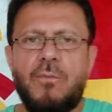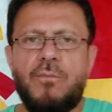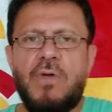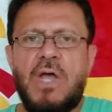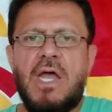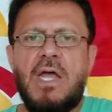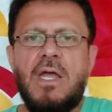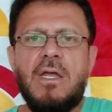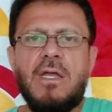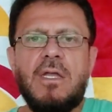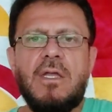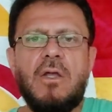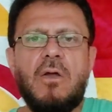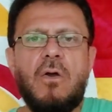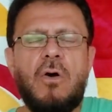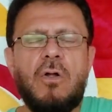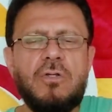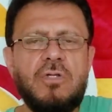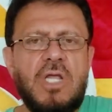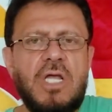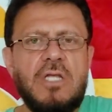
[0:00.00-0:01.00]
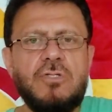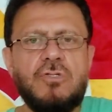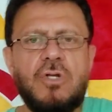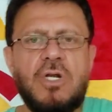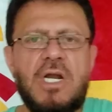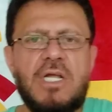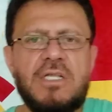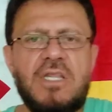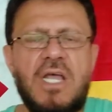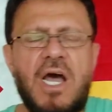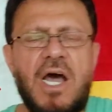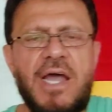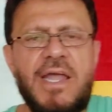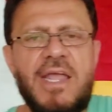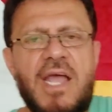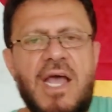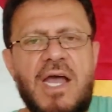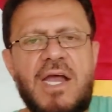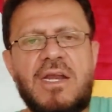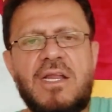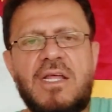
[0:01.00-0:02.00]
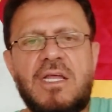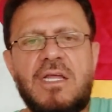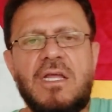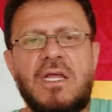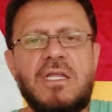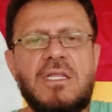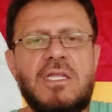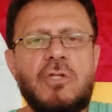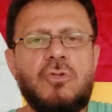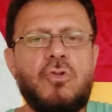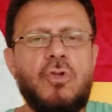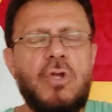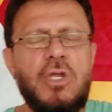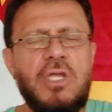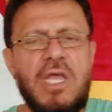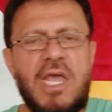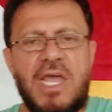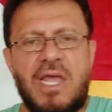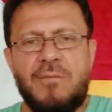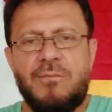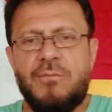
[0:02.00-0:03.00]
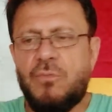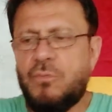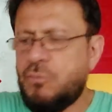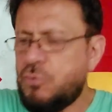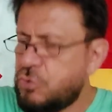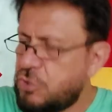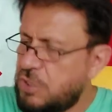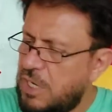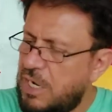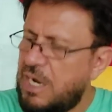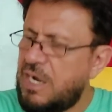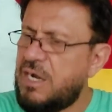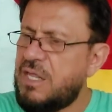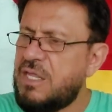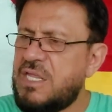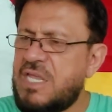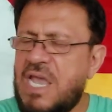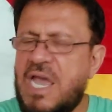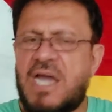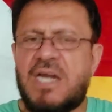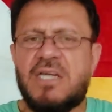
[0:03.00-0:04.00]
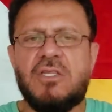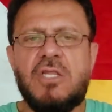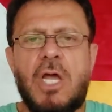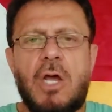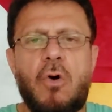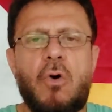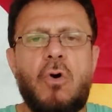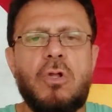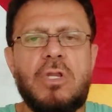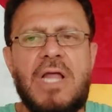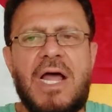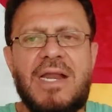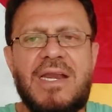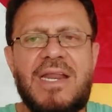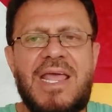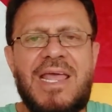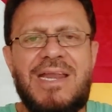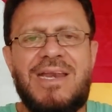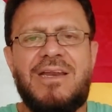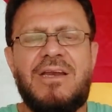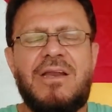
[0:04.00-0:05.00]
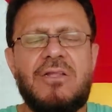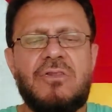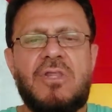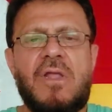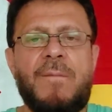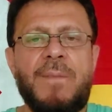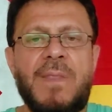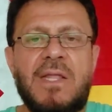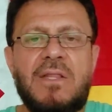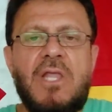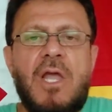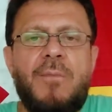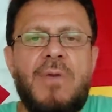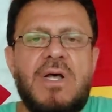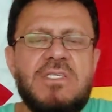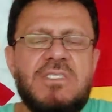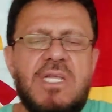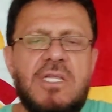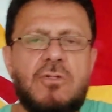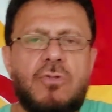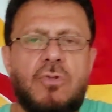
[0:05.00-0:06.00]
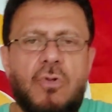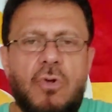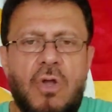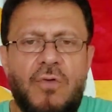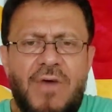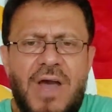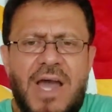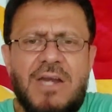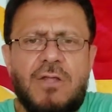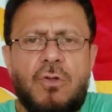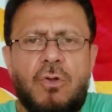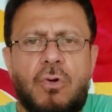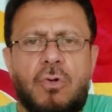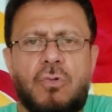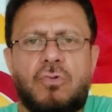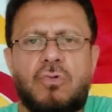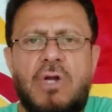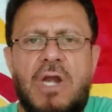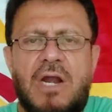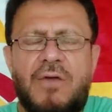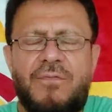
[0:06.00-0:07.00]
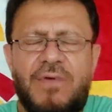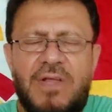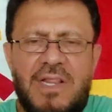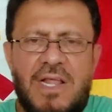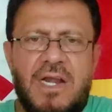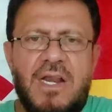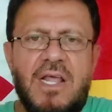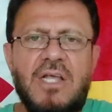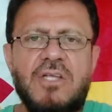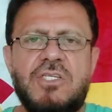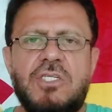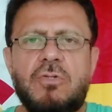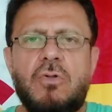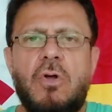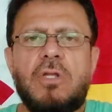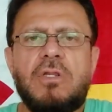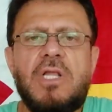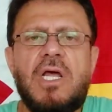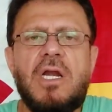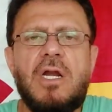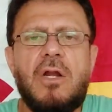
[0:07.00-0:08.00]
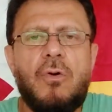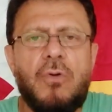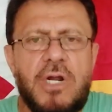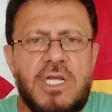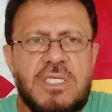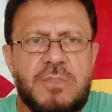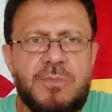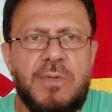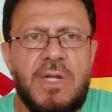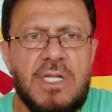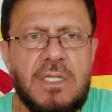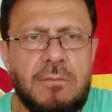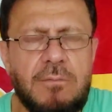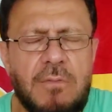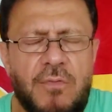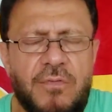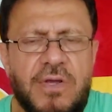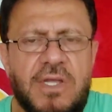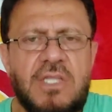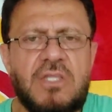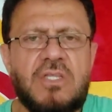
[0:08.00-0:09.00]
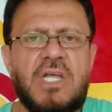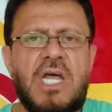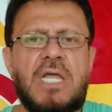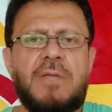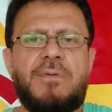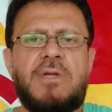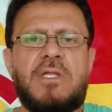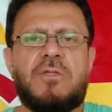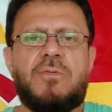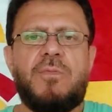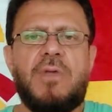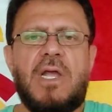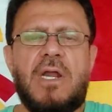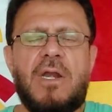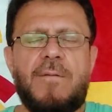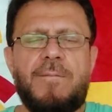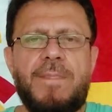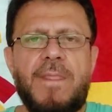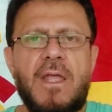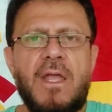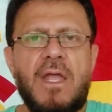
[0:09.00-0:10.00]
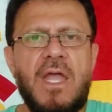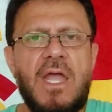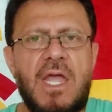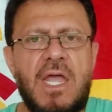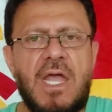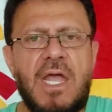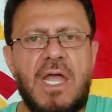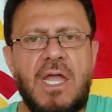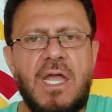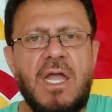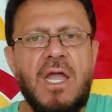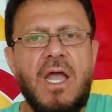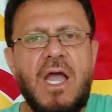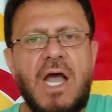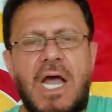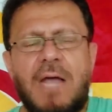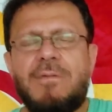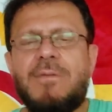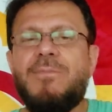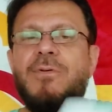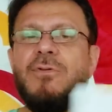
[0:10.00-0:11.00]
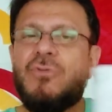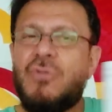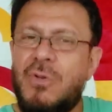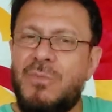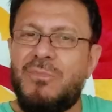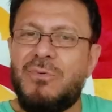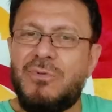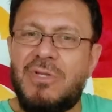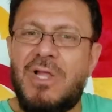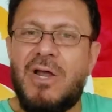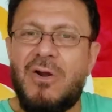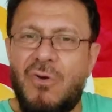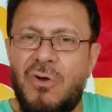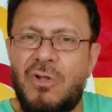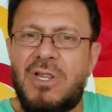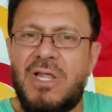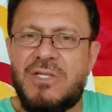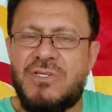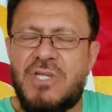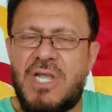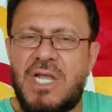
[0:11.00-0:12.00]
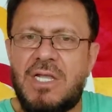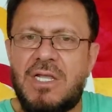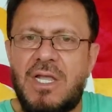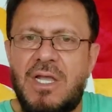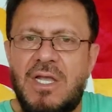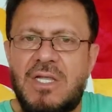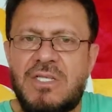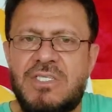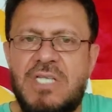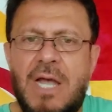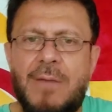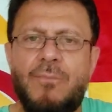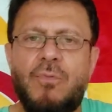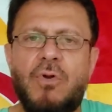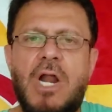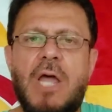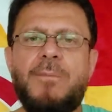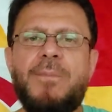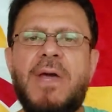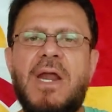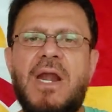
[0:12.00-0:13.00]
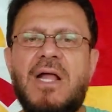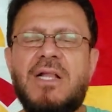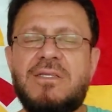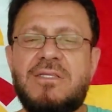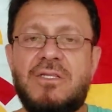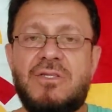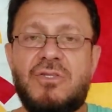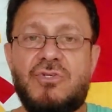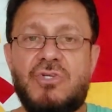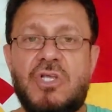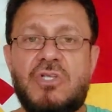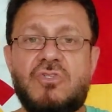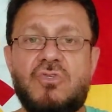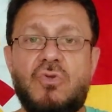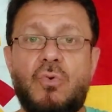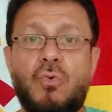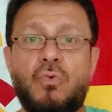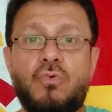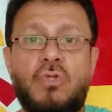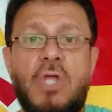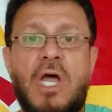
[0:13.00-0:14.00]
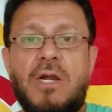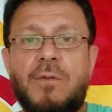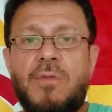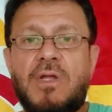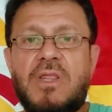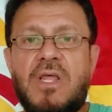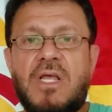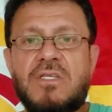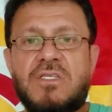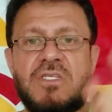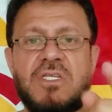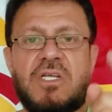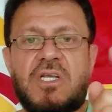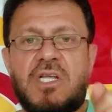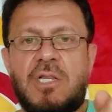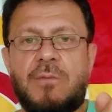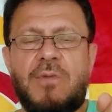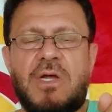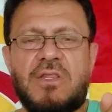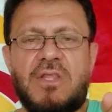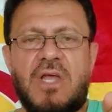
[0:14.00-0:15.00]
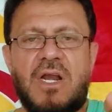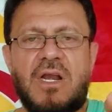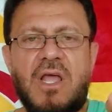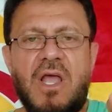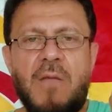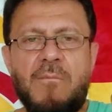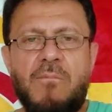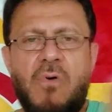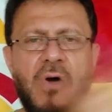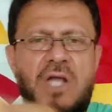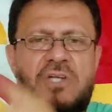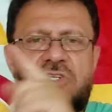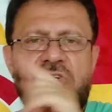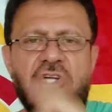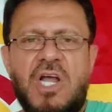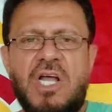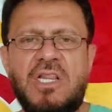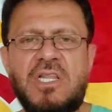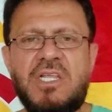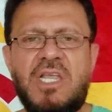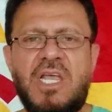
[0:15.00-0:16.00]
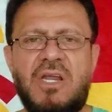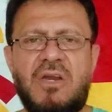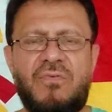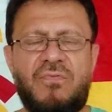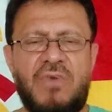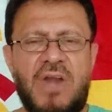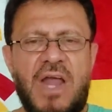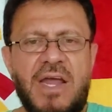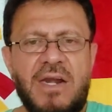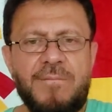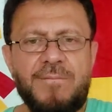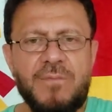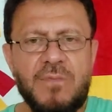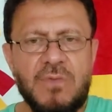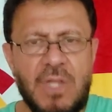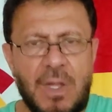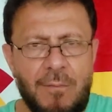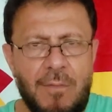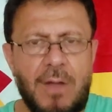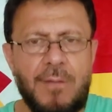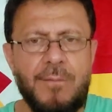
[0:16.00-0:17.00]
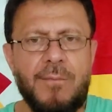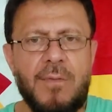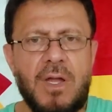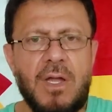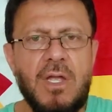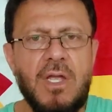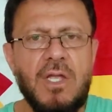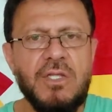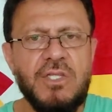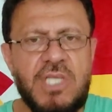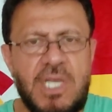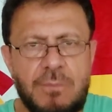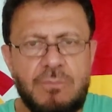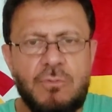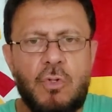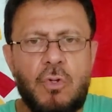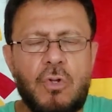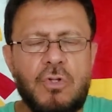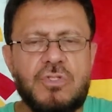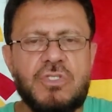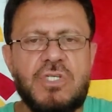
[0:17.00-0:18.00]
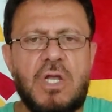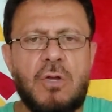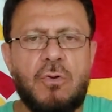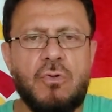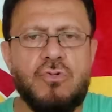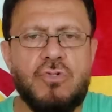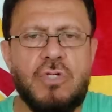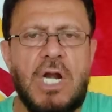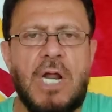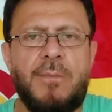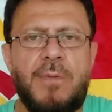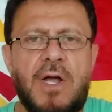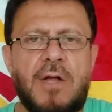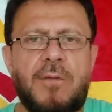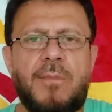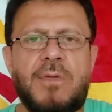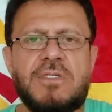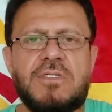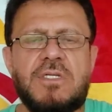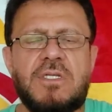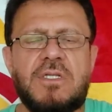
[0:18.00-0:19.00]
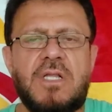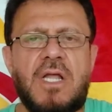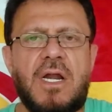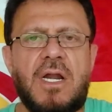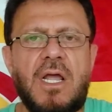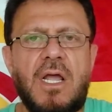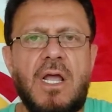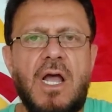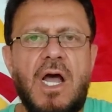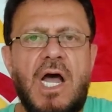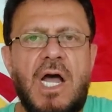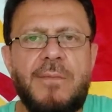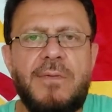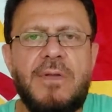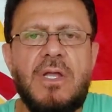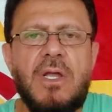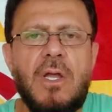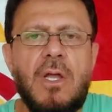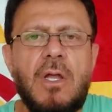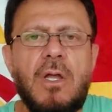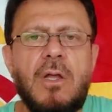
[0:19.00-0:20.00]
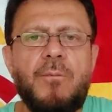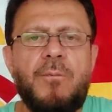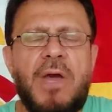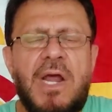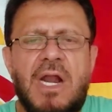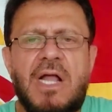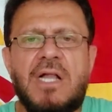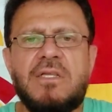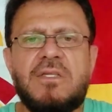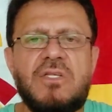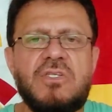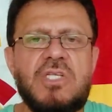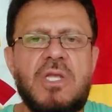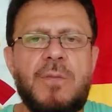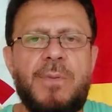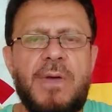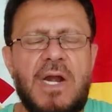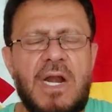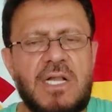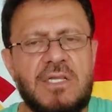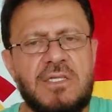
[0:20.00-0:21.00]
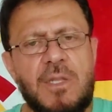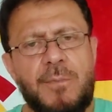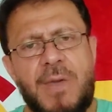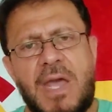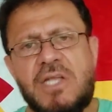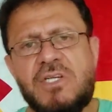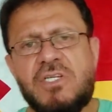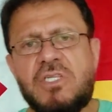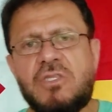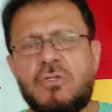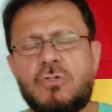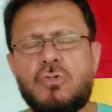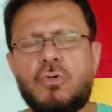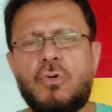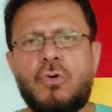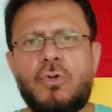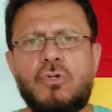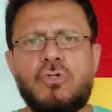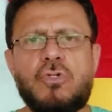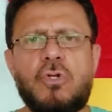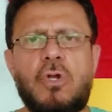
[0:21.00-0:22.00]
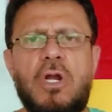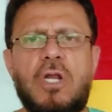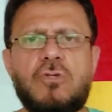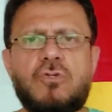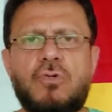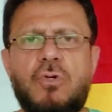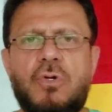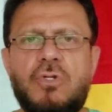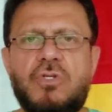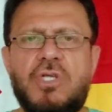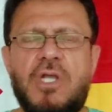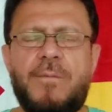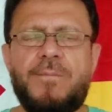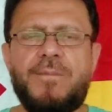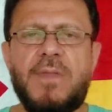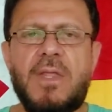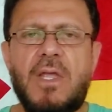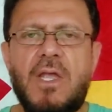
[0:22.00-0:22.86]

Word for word: Ve Ondan sonra da ayağını gidiyor e, Muslera'nın yerde olan eline temas ettiriyor. Var görüntüler falan. Şimdi onlarla uğraşmayalım da vakit kaybetmeyelim. E abi bütün bunlar olacak. Sen buna penaltı diyeceksin. Utanmadan, sıkılmadan. Bu aşağılık herifler tamam mı? Kim diyorsa kusura bakmasınlar. Abi penaltı ise penaltı. Ben şimdi soruyu şöyle soracağım.